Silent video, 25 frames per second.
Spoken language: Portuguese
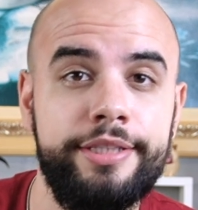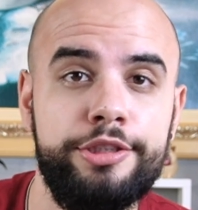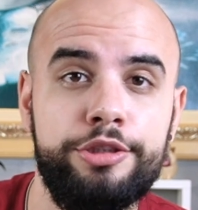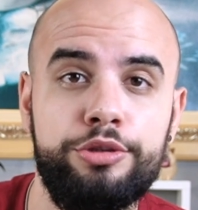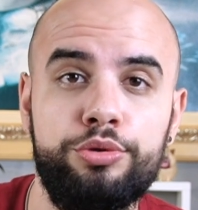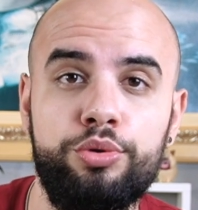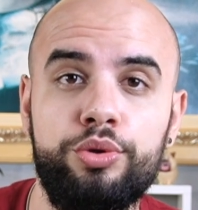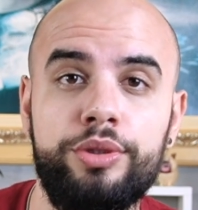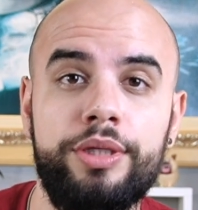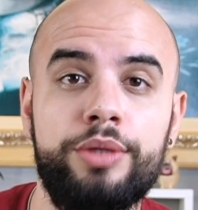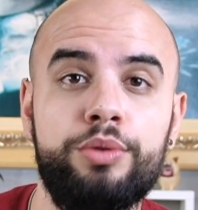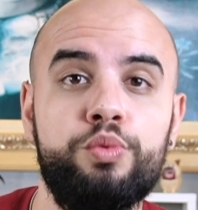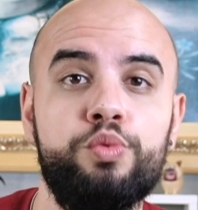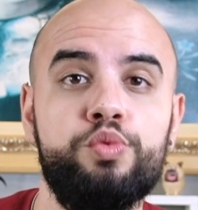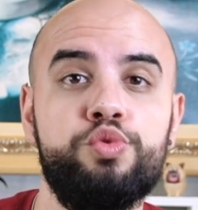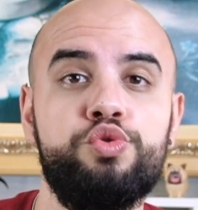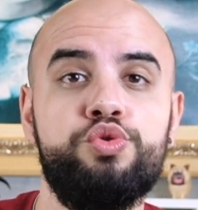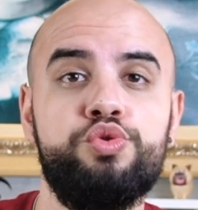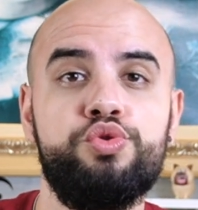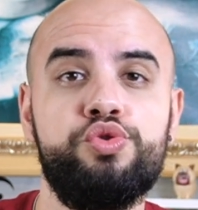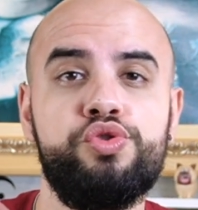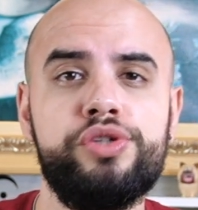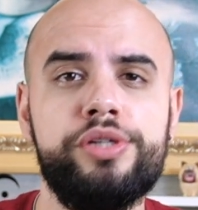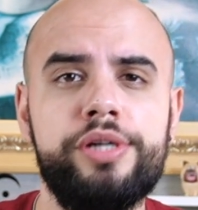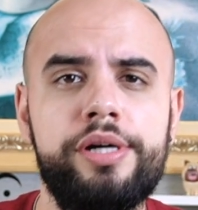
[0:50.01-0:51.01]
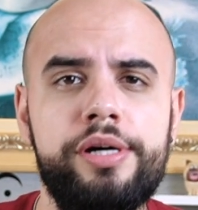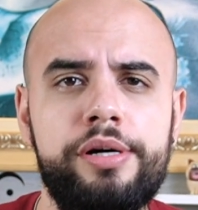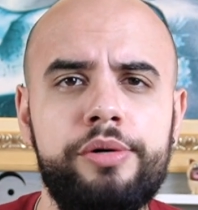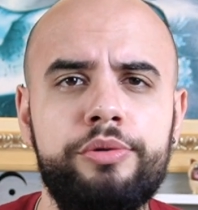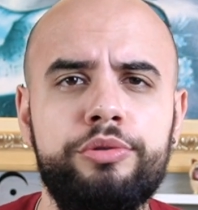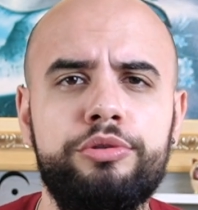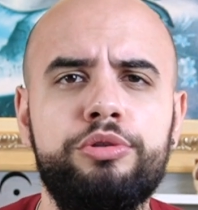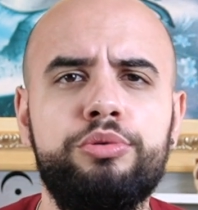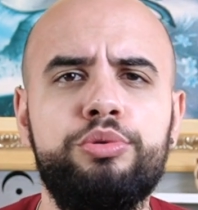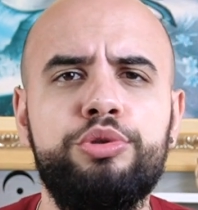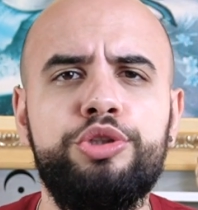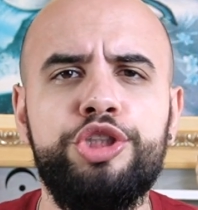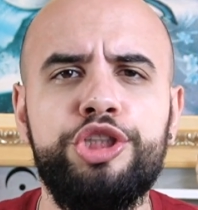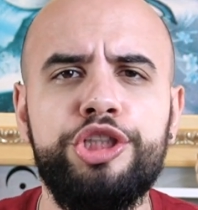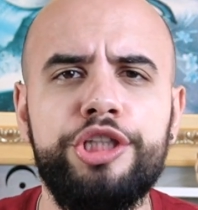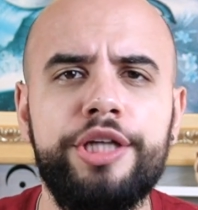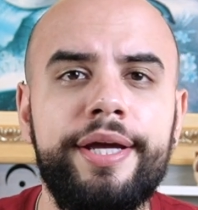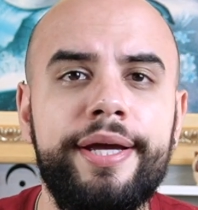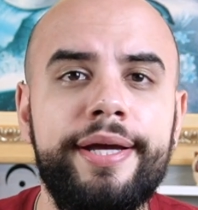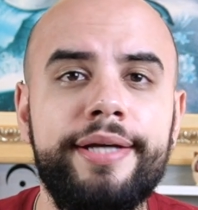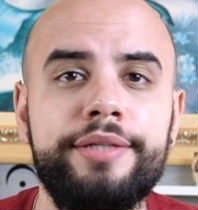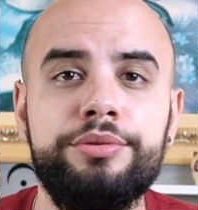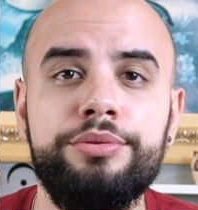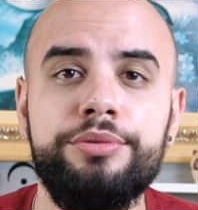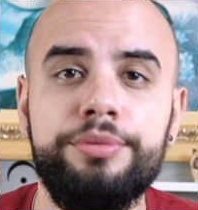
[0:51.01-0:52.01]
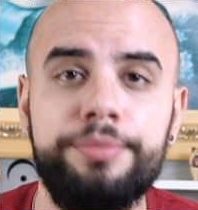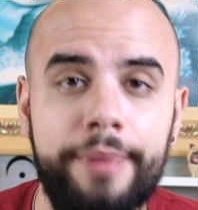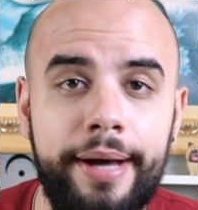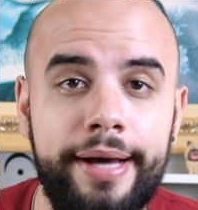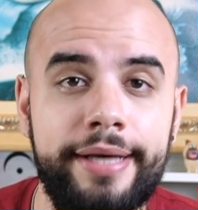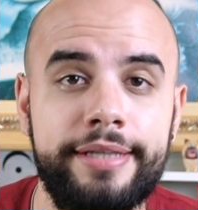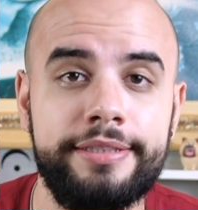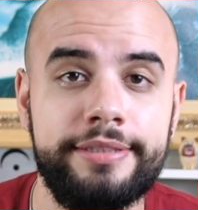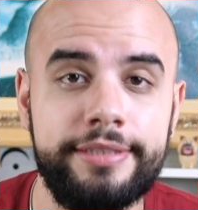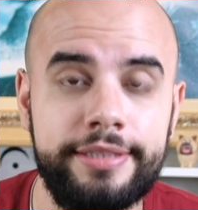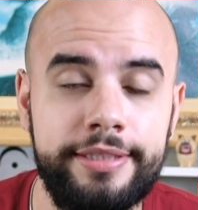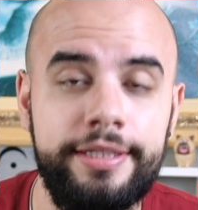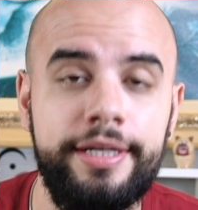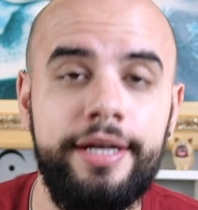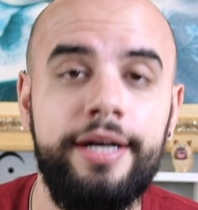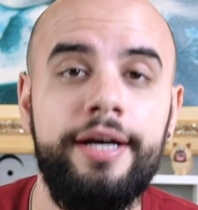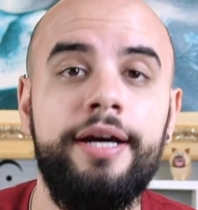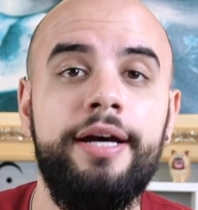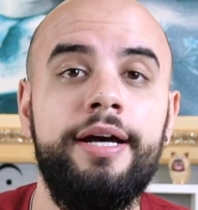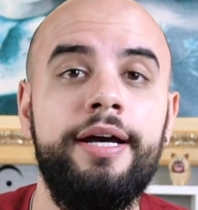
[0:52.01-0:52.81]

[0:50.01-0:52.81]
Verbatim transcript: De toda a construção, de luthier e tudo mais, né?